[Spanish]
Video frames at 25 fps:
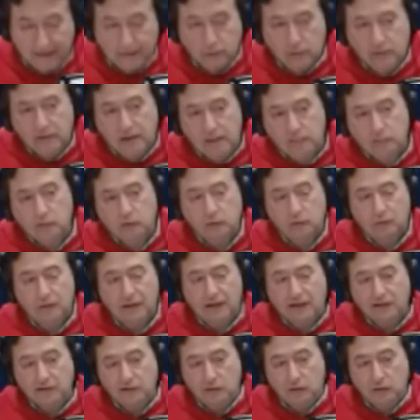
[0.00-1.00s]
encontramos un
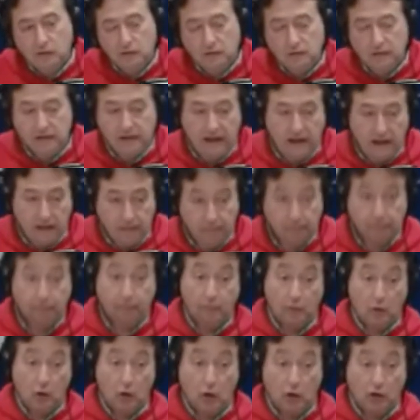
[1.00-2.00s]
caso de
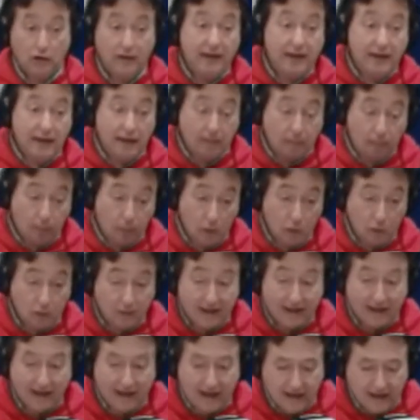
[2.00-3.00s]
condena por
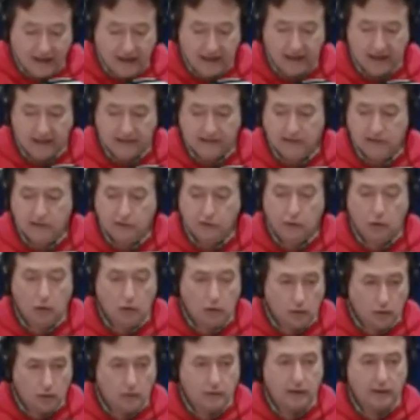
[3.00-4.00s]
una caída de
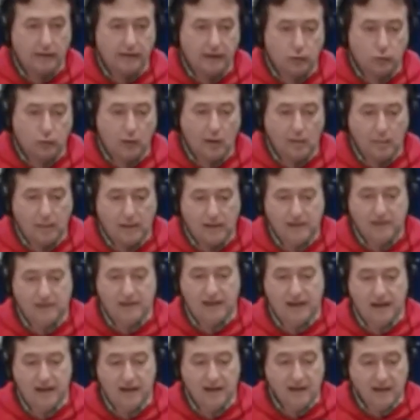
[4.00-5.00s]
ascensor, donde
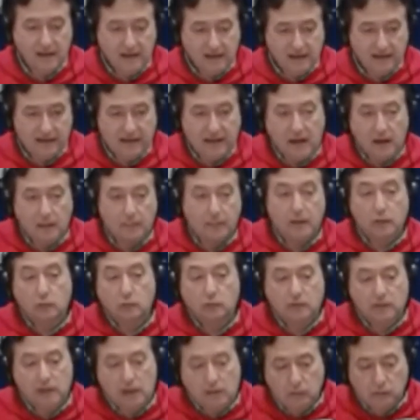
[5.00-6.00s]
habitualmente si le
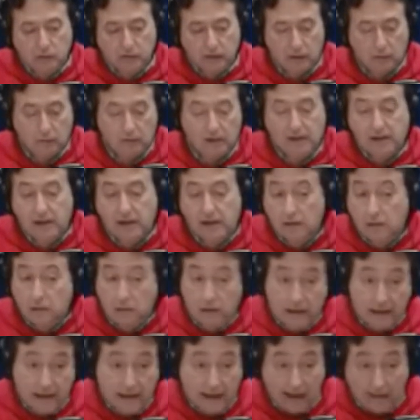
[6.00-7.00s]
preguntamos a cualquier
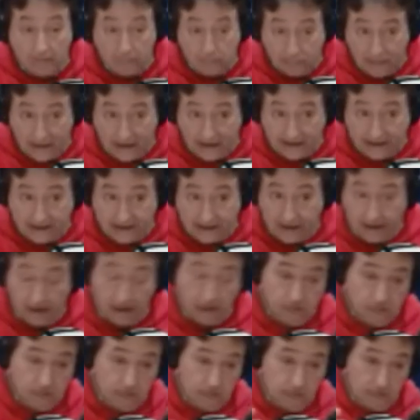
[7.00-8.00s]
colega va a decir